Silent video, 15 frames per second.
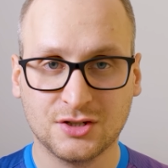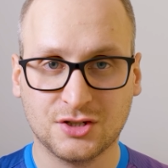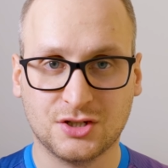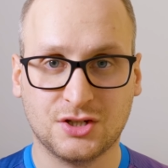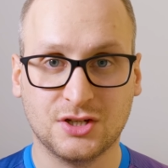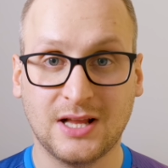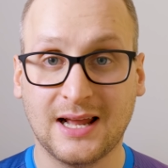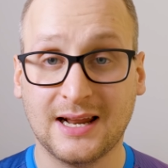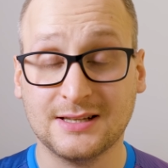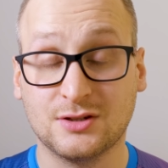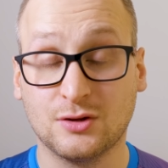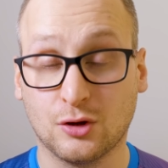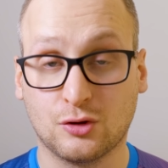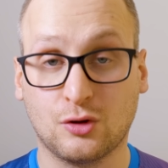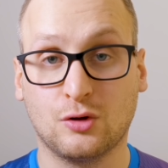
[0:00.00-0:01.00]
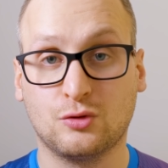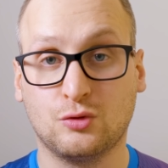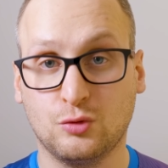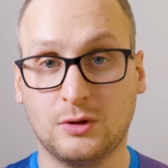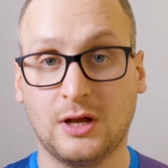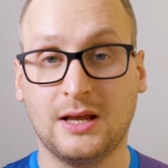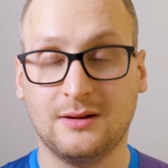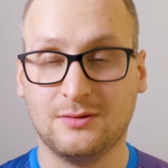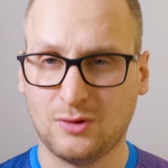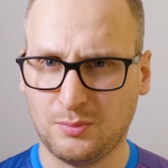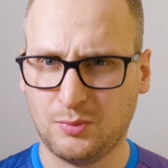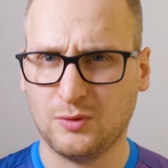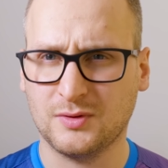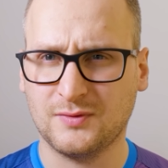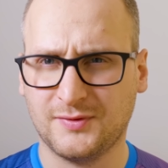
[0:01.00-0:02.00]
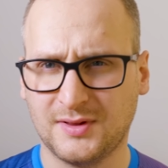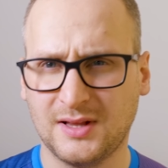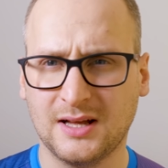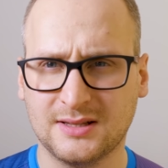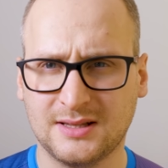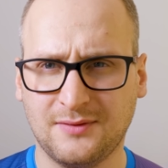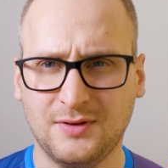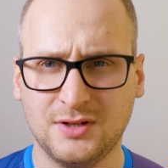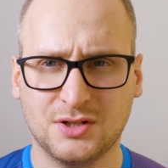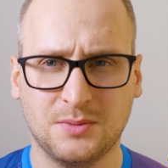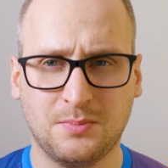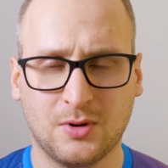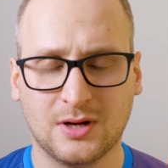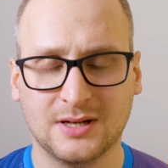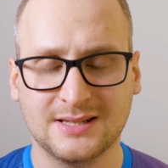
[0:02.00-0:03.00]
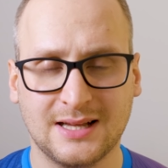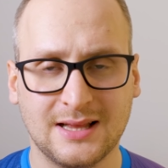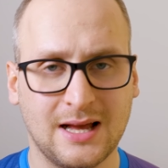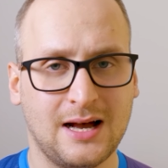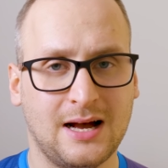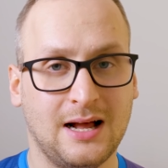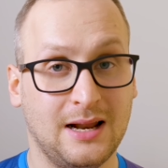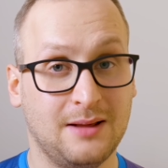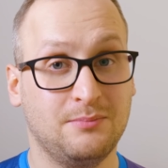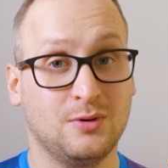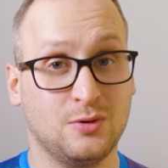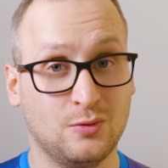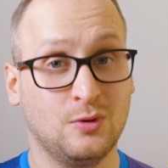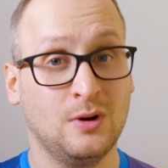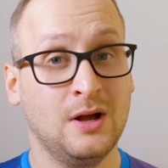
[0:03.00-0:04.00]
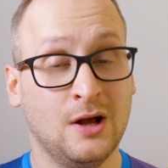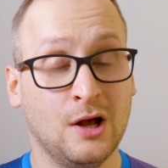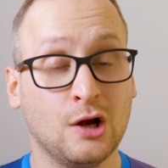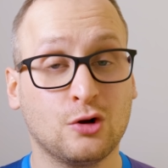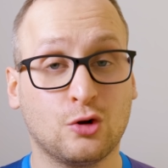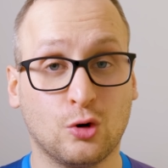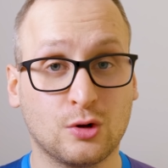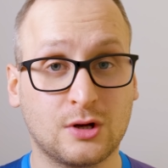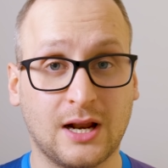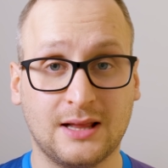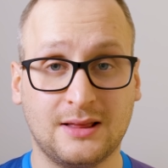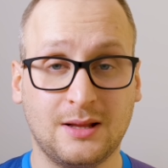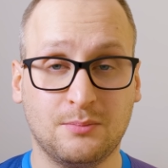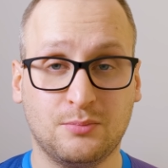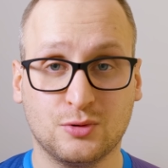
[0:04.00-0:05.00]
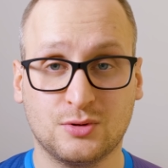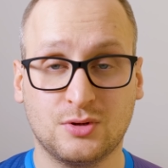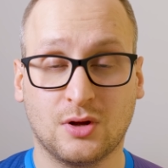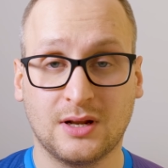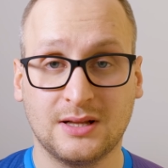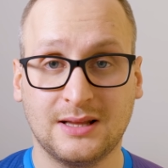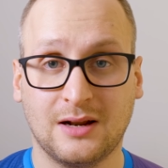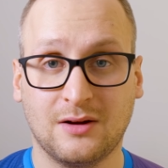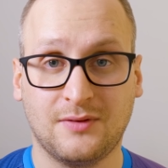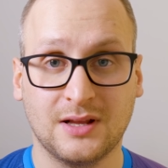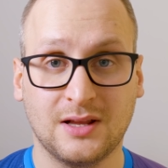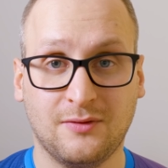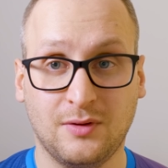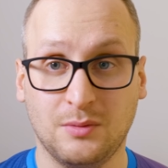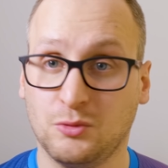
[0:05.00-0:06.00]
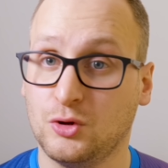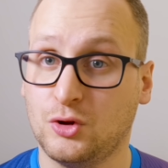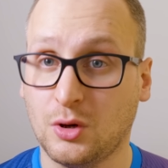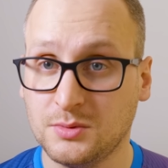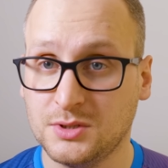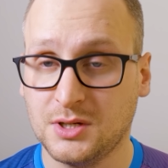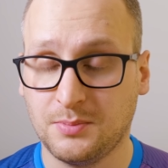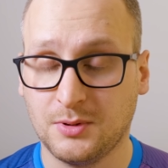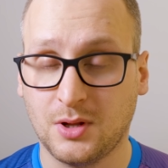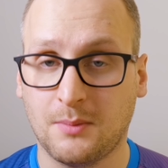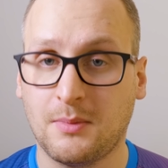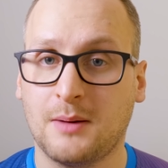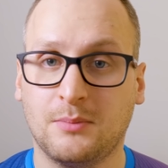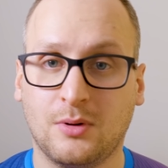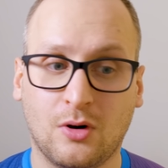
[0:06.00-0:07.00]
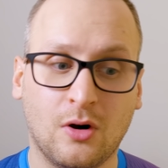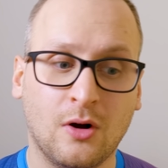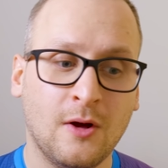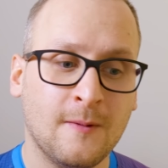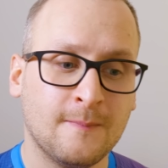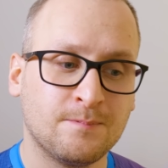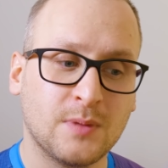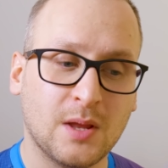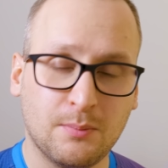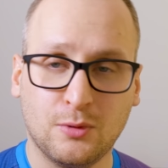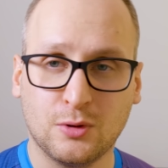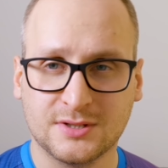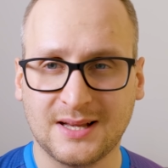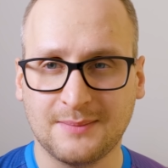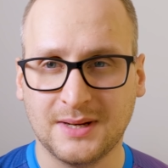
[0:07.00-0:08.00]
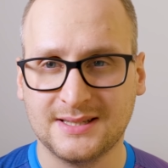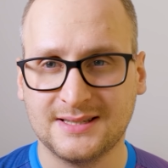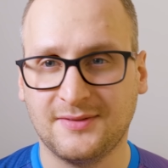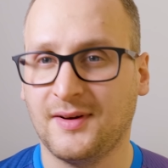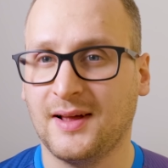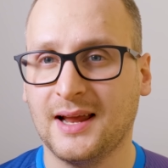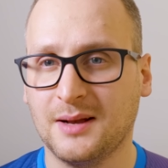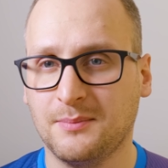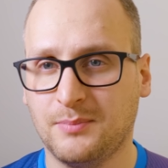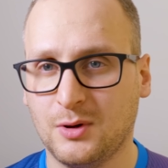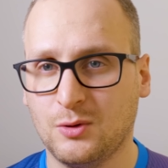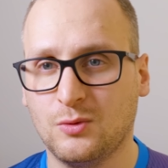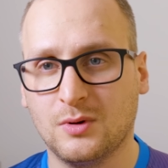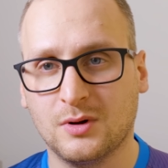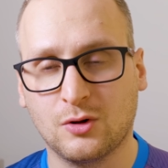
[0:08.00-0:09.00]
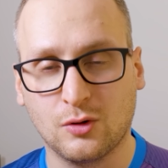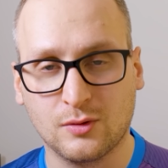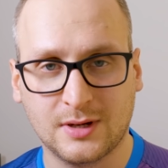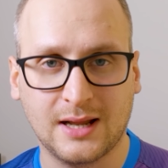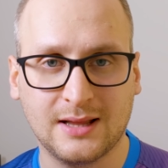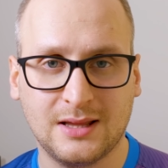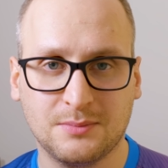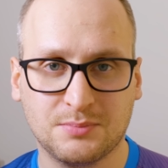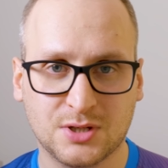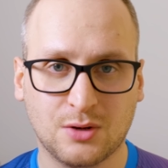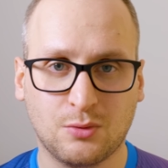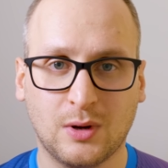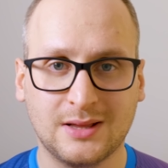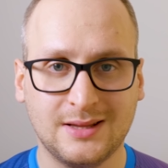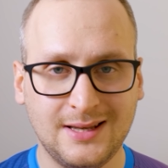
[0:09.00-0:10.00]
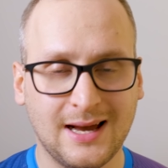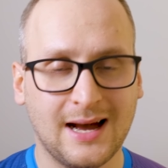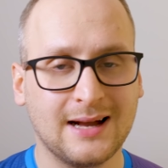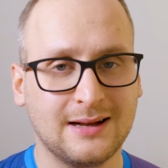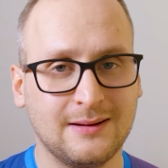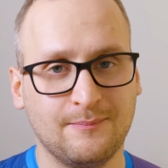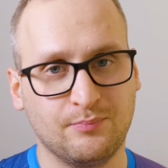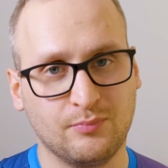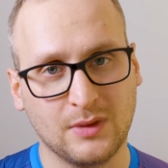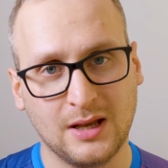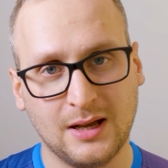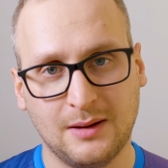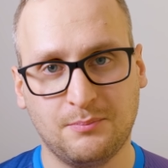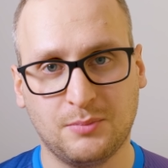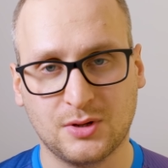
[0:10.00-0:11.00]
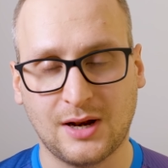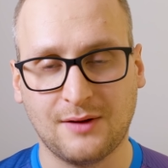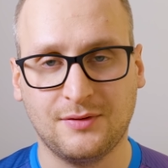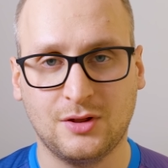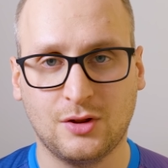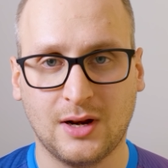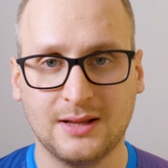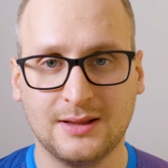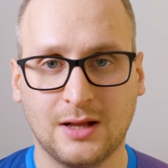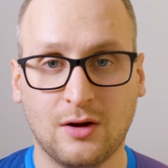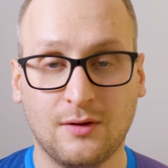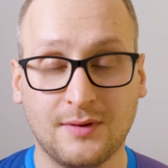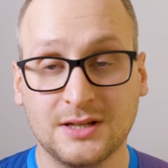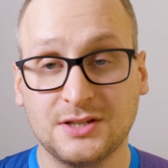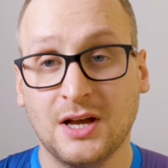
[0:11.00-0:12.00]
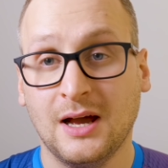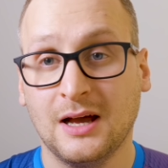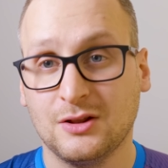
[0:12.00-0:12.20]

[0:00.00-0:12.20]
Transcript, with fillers: rzeczy naraz, no to tutaj to było na DaVinci pokazane, ale był konkretny boost do renderowania filmu. I to mi się podoba, bo nie było samych cyferek, był konkretny przykład, jak e, potrafi to renderować.